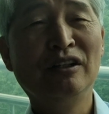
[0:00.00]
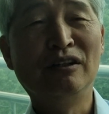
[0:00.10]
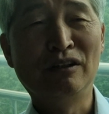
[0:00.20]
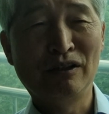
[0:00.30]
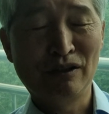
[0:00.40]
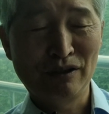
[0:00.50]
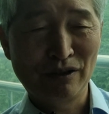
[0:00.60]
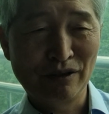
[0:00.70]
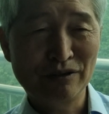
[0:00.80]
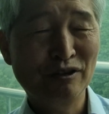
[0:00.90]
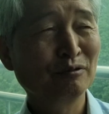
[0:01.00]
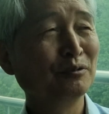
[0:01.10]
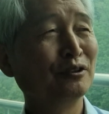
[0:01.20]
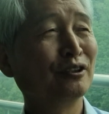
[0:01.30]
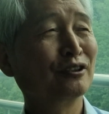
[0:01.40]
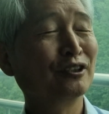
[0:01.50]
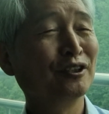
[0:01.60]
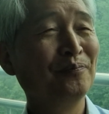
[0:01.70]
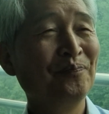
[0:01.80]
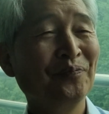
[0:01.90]
어, 지금은 이런
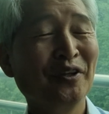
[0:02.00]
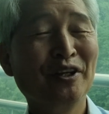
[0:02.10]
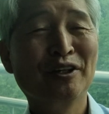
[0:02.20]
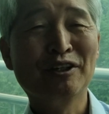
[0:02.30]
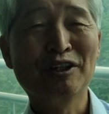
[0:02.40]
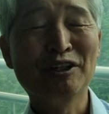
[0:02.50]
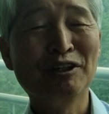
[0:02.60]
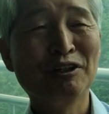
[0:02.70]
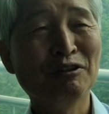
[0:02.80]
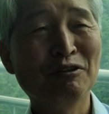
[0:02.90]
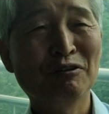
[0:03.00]
그 에,